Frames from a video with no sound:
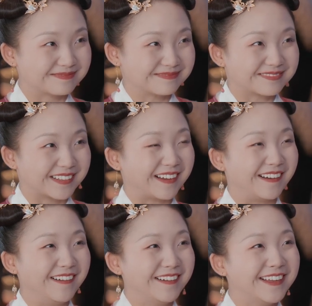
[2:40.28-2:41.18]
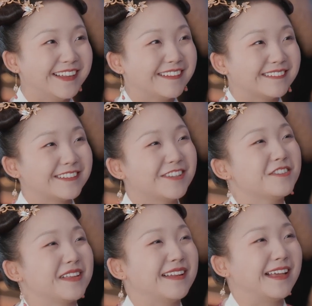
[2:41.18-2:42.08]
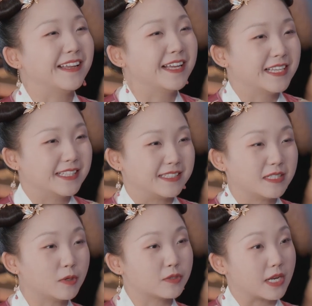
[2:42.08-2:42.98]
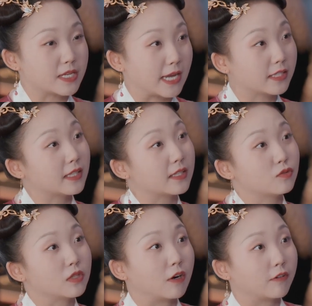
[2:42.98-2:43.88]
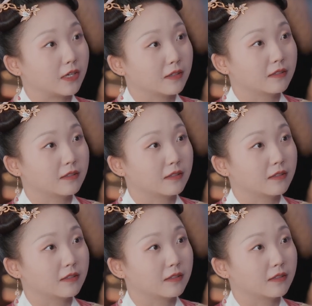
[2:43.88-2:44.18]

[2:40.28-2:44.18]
嗯，好，那等我娘来了，你再帮我想想还能带她去哪儿玩。